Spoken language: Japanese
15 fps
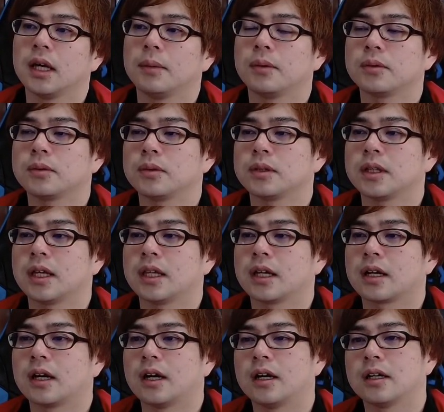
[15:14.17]
本当にね、なん
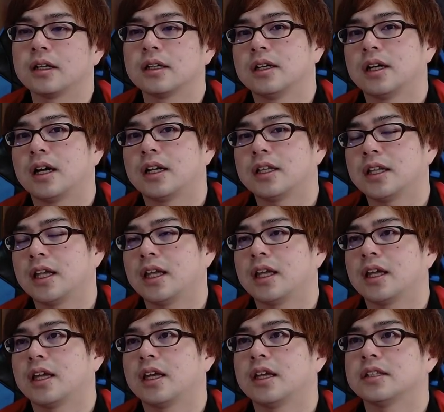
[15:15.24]
か、あれね、
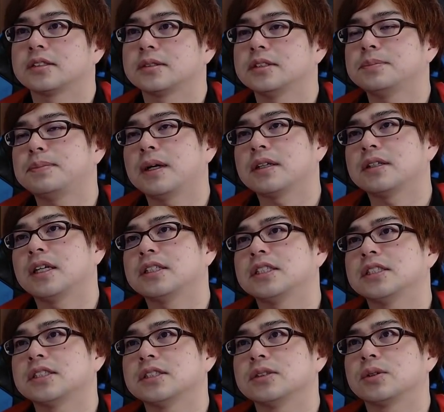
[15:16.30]
えー、
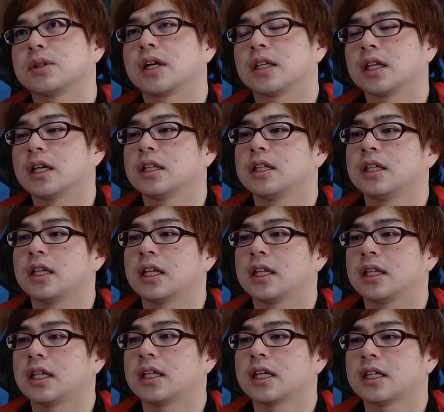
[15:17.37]
スーパークレイジーズーの時かなに
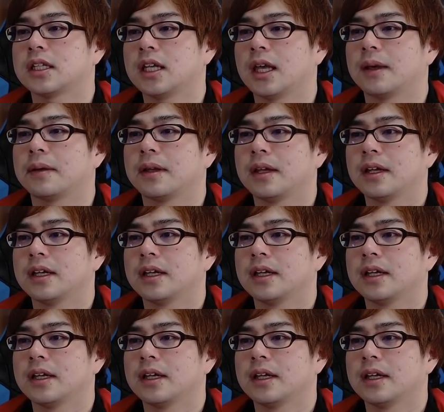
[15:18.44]
出てきて、